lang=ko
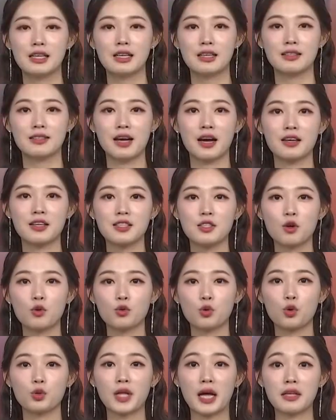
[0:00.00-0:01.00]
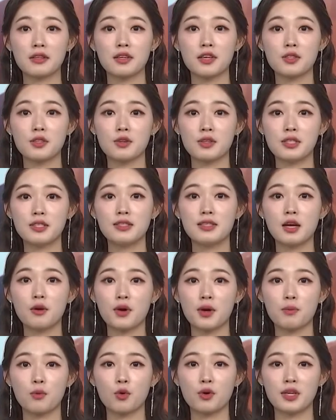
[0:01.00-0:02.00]
장기적으로 단계적 일상
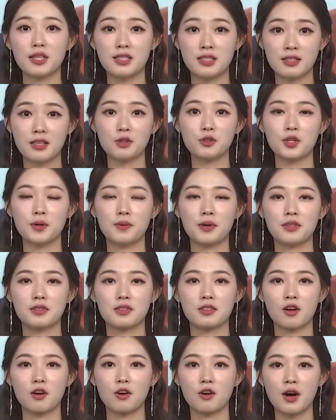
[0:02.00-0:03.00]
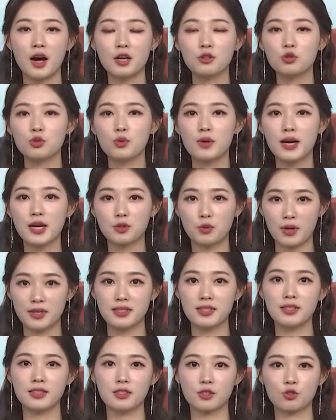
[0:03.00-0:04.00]
회복이 진행되면서 한우와
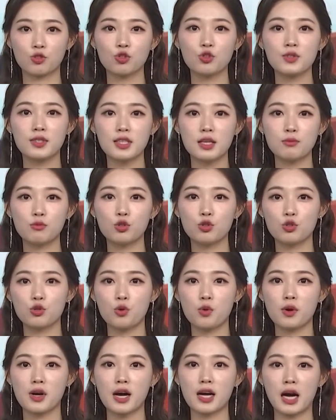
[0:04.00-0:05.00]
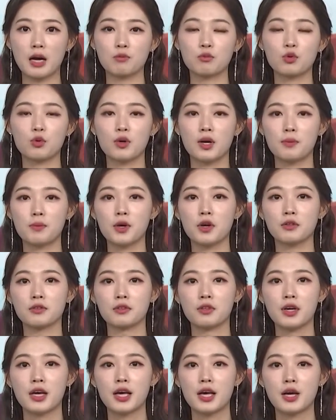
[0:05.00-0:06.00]
돼지 등 축산물 수요가 감소하면
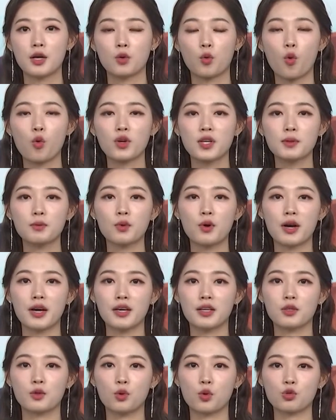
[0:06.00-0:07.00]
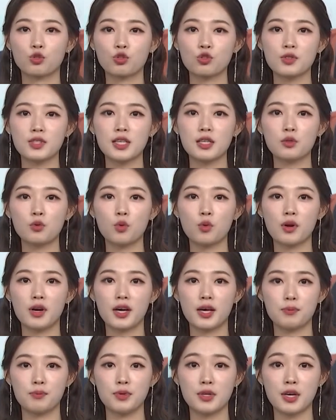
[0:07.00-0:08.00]
공급 과잉으로 축산
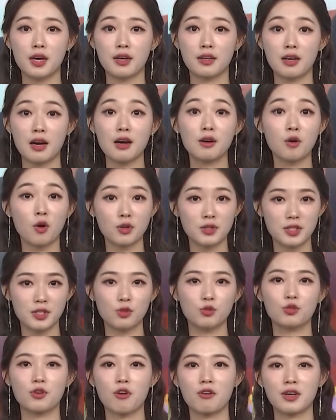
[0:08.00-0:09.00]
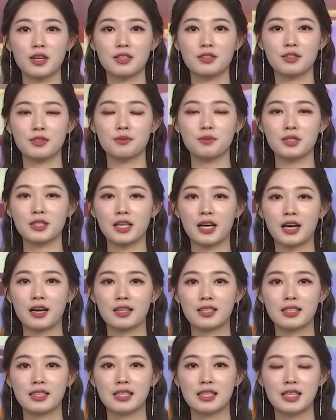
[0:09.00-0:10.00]
농가의 피해가 커질 우려가 있습니다.
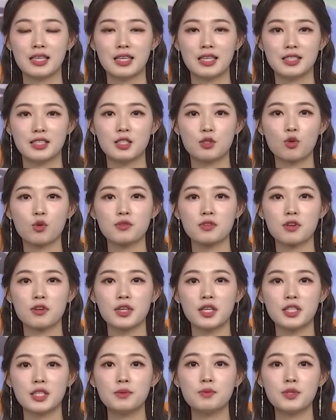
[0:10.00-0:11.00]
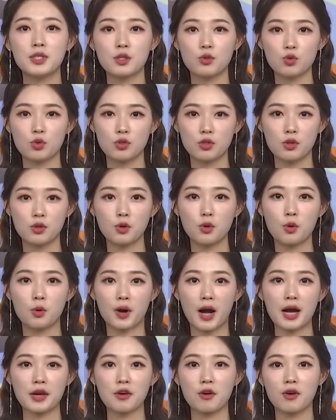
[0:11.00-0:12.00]
지속적인 입식 조절로
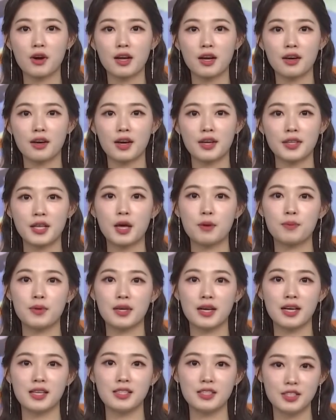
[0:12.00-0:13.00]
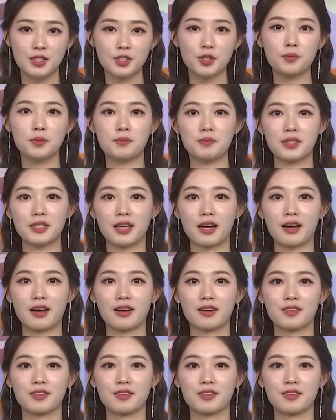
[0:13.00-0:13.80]
가격 하락에 대비할 시점입니다.